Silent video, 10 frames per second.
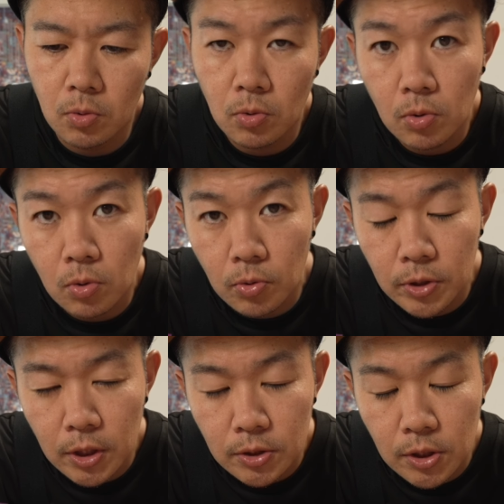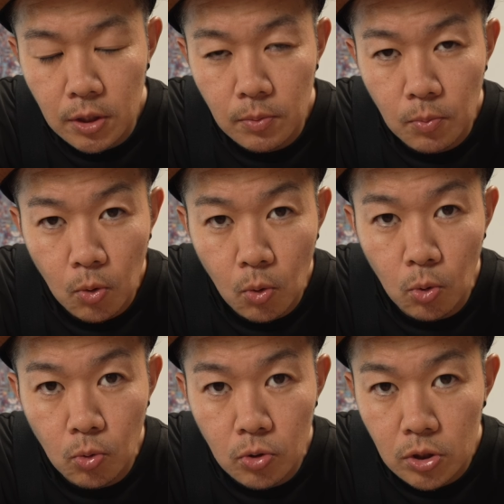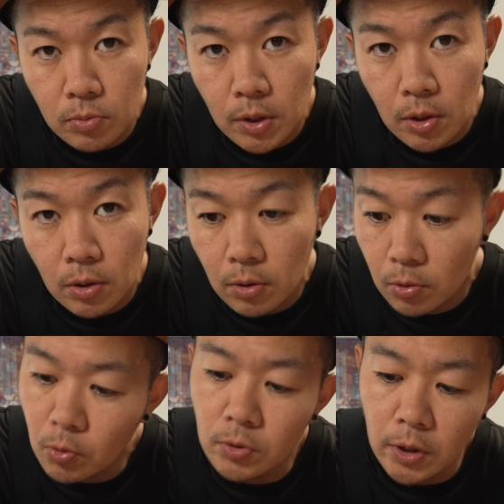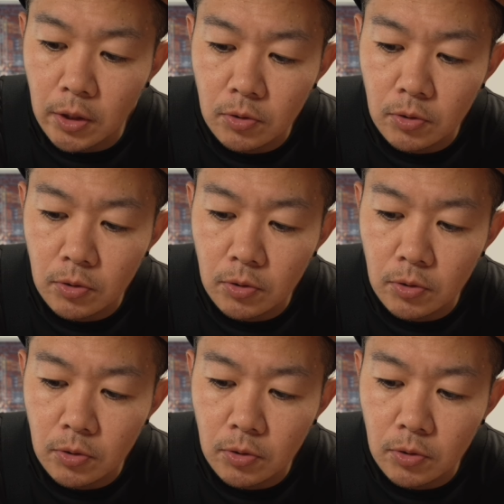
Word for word: このこんにゃくゼリーも今年はよくね、